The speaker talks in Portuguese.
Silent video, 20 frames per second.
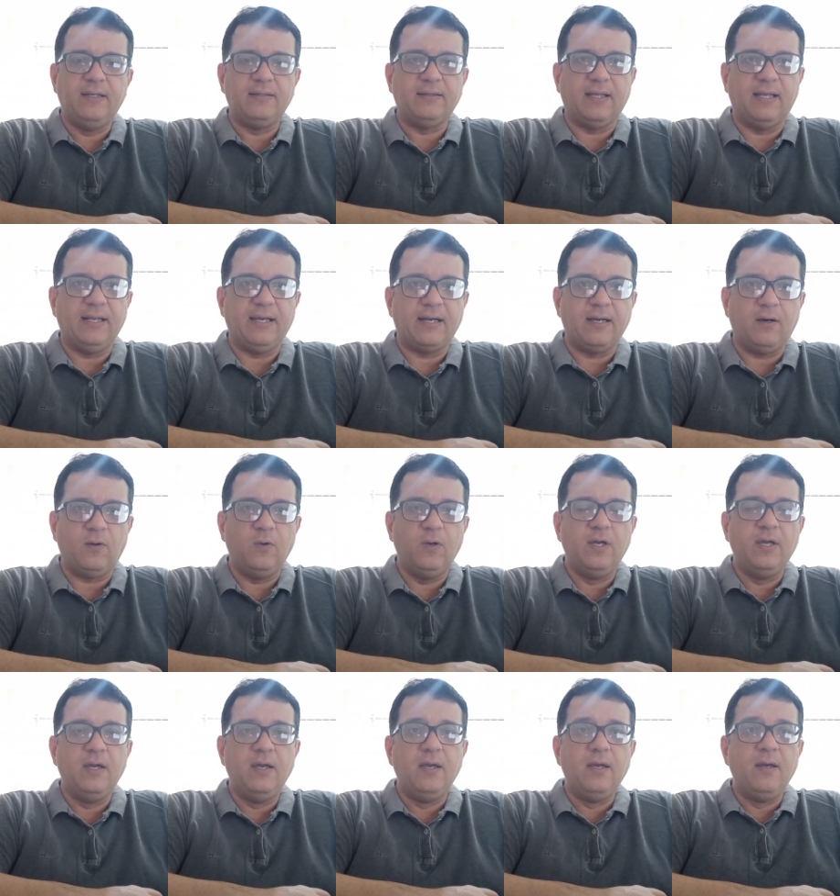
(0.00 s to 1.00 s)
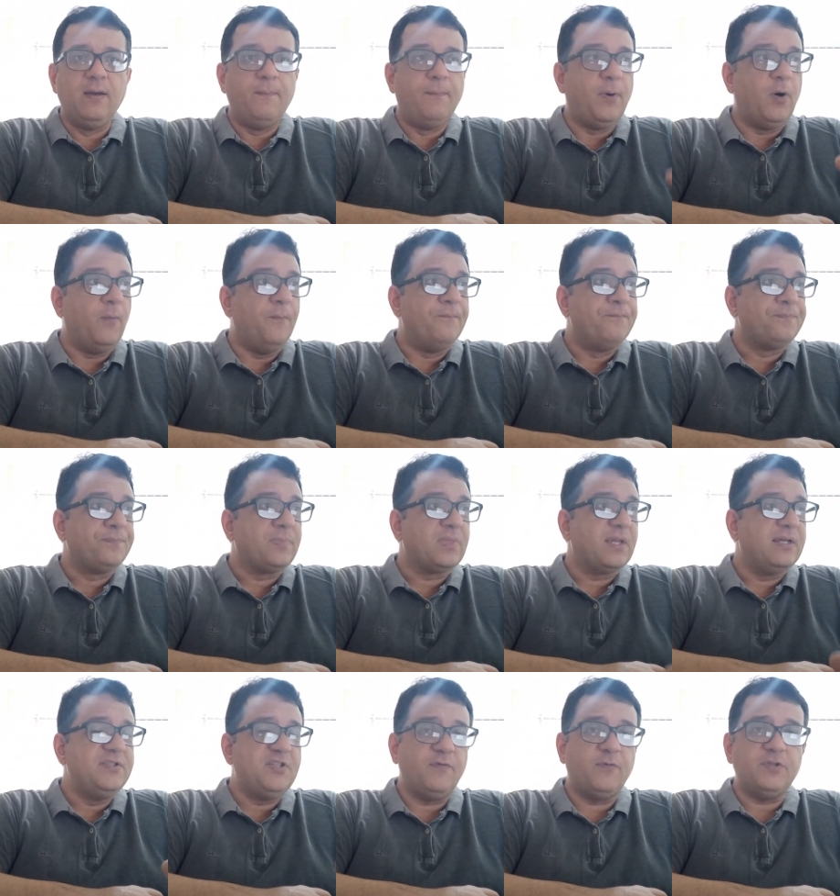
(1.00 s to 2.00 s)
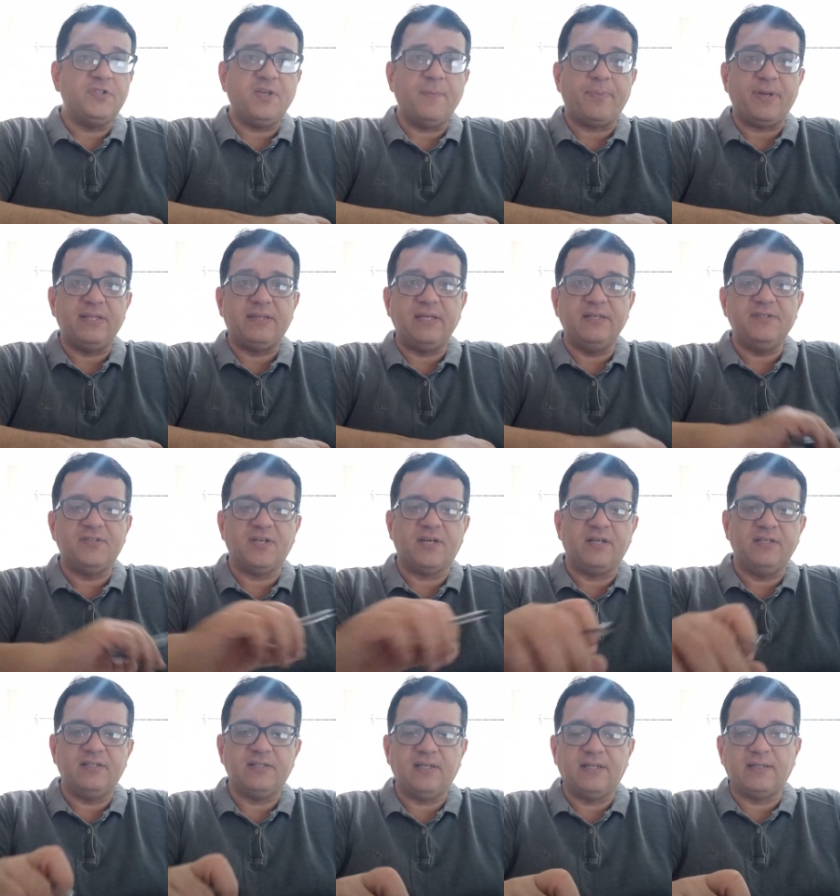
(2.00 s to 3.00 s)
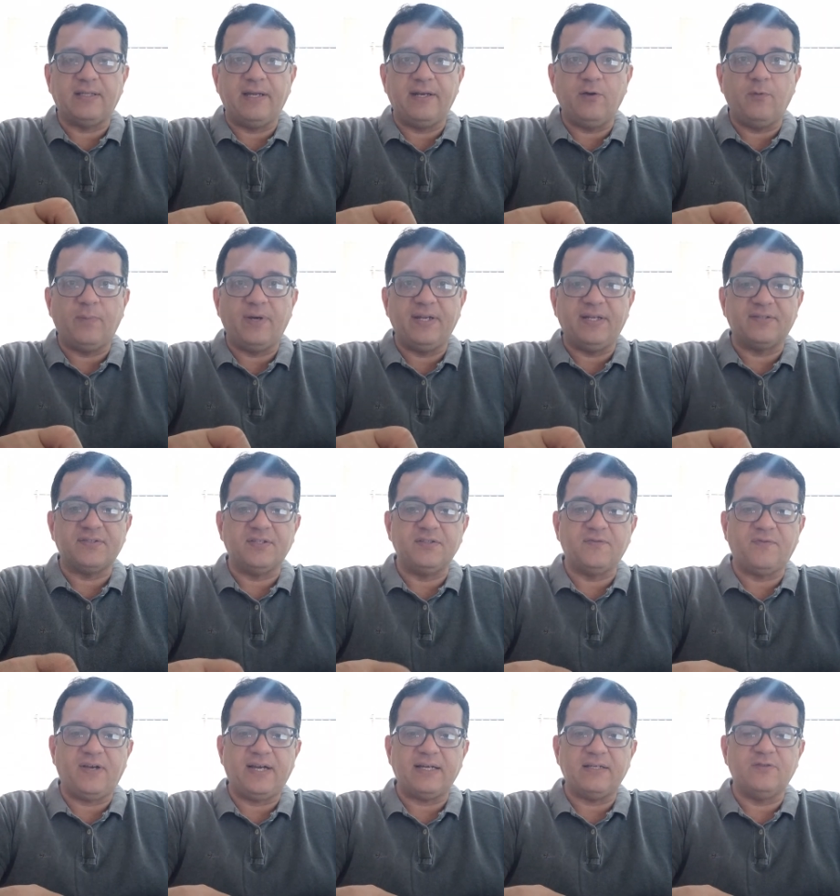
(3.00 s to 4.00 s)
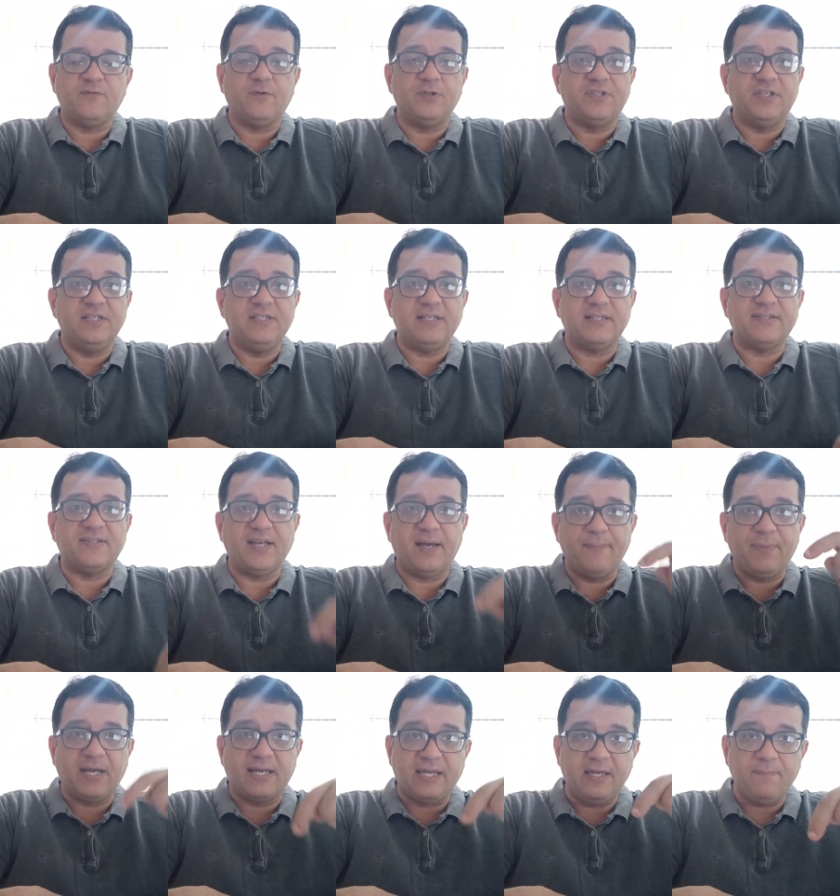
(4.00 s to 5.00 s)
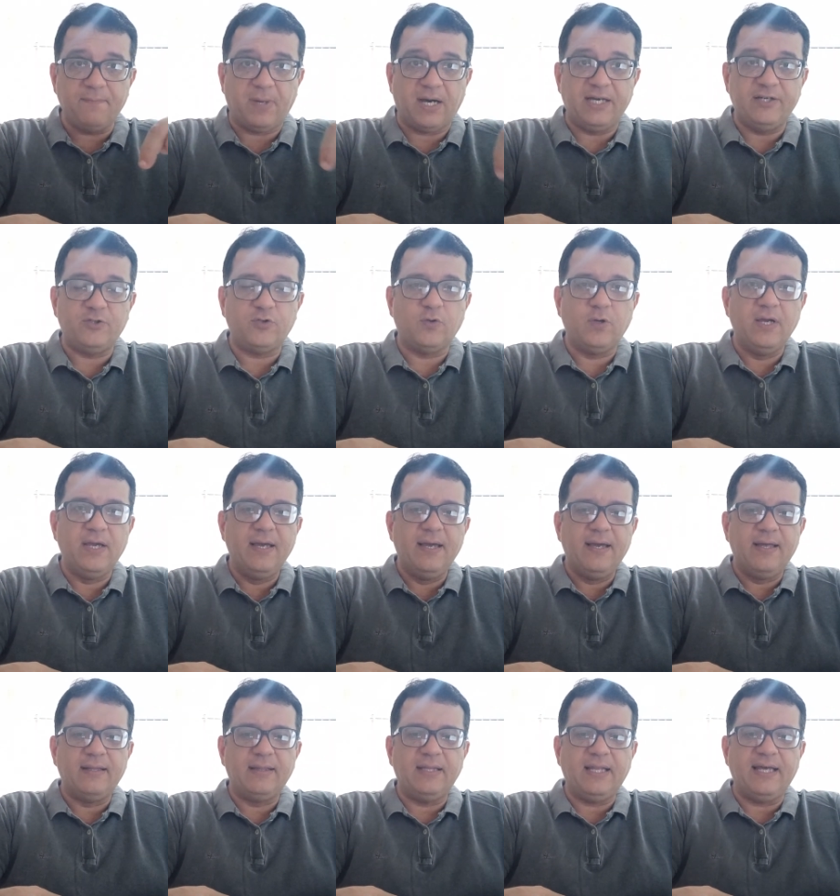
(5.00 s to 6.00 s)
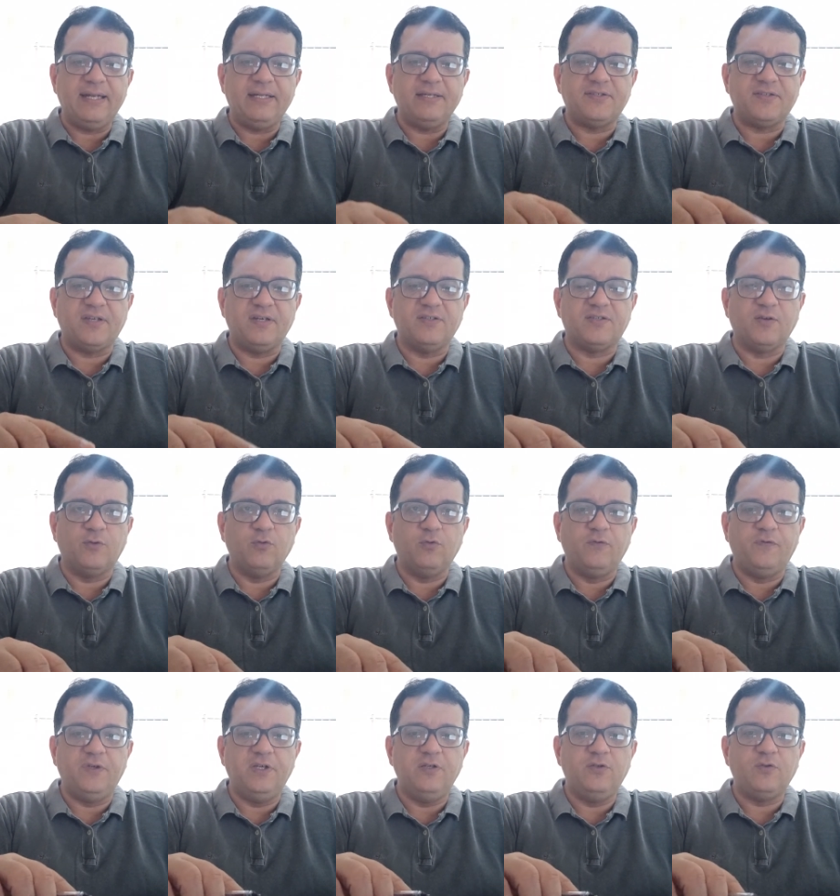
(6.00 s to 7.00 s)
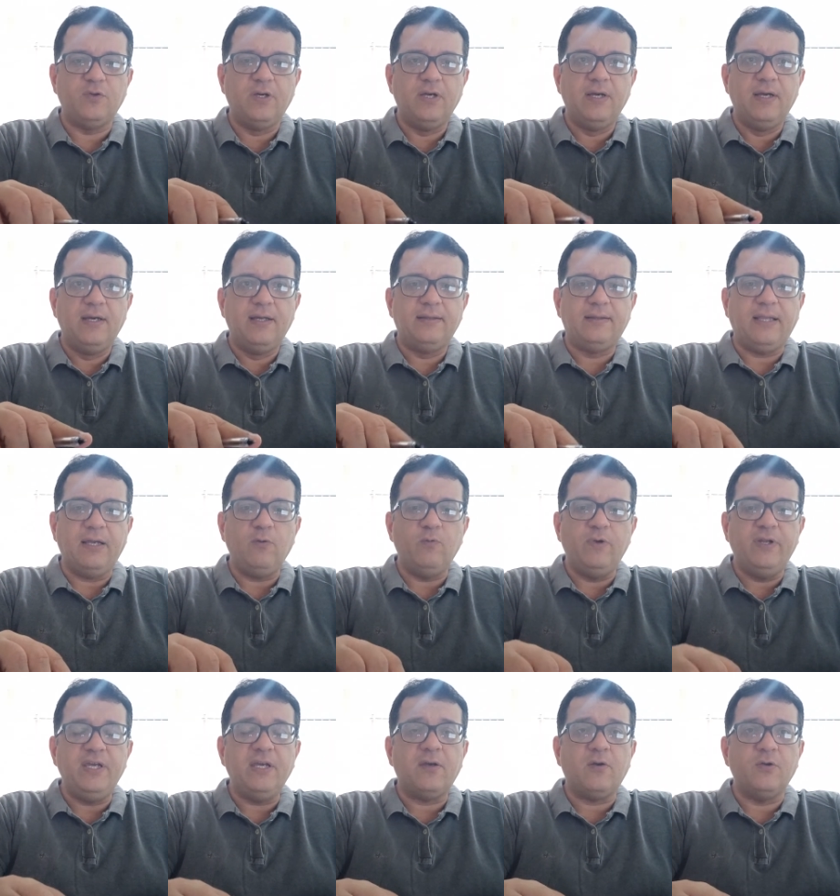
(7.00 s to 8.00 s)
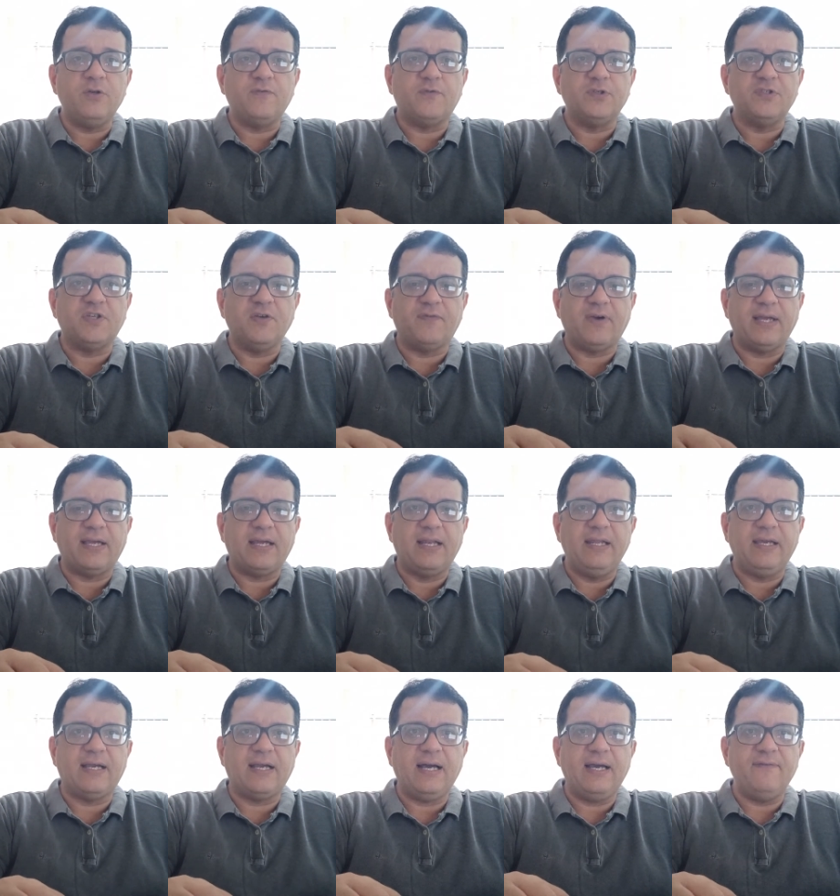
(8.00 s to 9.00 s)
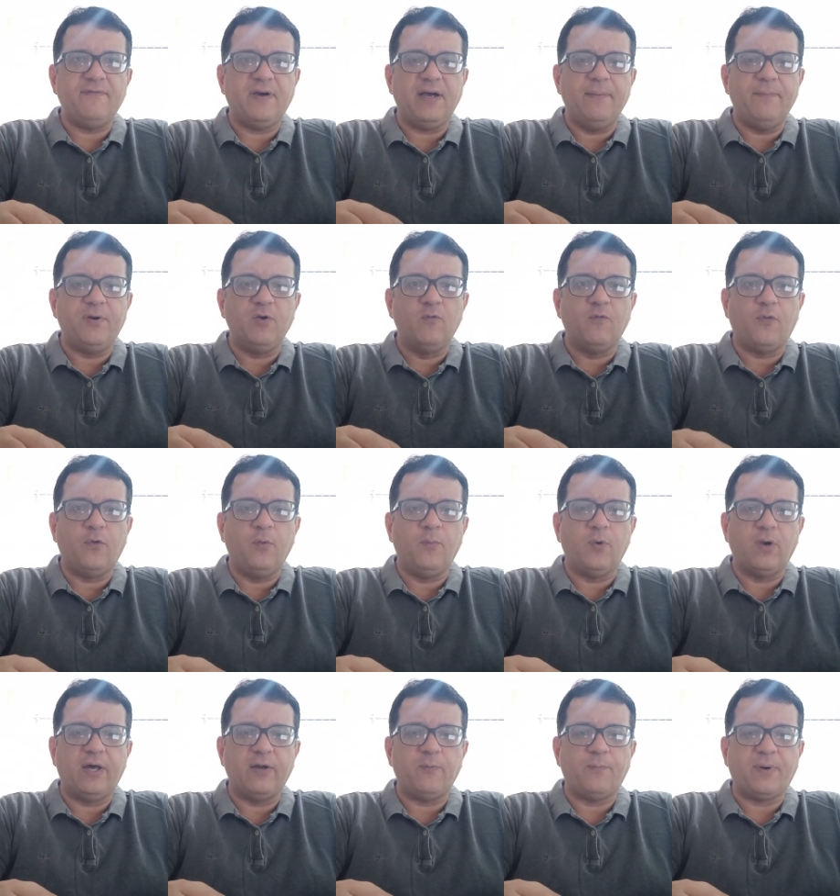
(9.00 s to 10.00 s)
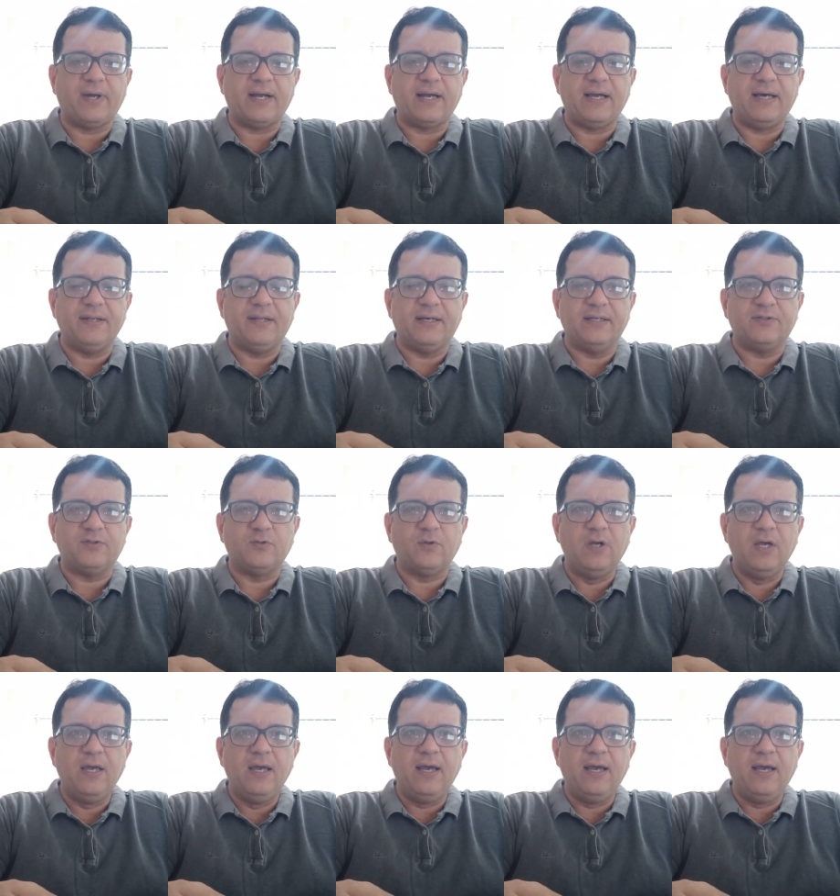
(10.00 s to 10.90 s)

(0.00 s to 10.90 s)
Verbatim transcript: Tá legal? Bom, se você pretende se candidatar em uma dessas vagas, você já sabe aqui embaixo, na descrição do vídeo, tem um link onde você vai clicar e vai abrir um formulário para cadastro.